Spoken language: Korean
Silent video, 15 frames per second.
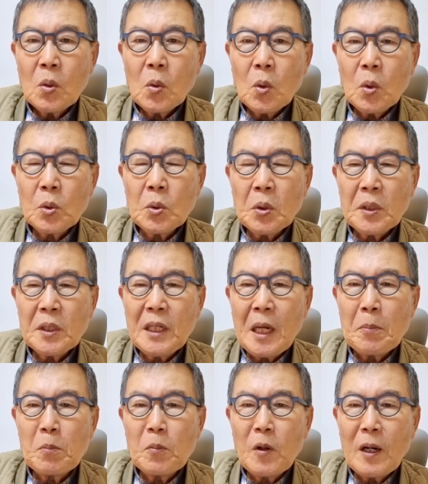고통이
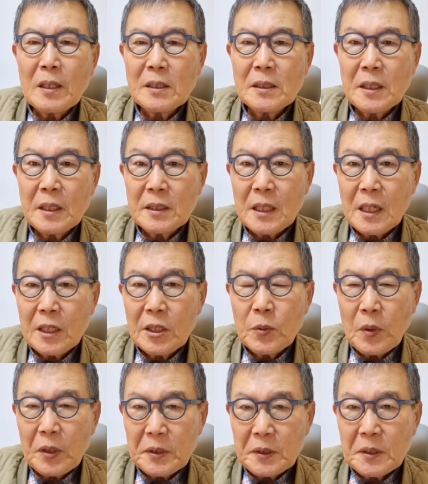난무하는 세상이
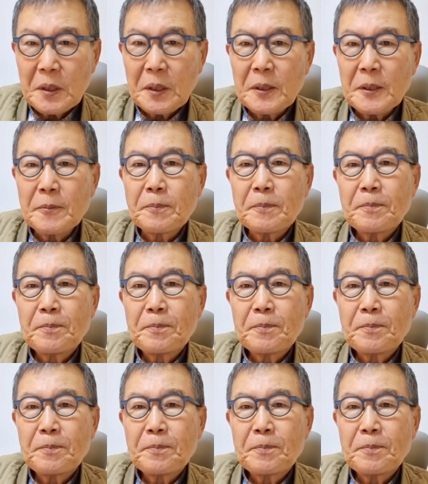되었어요.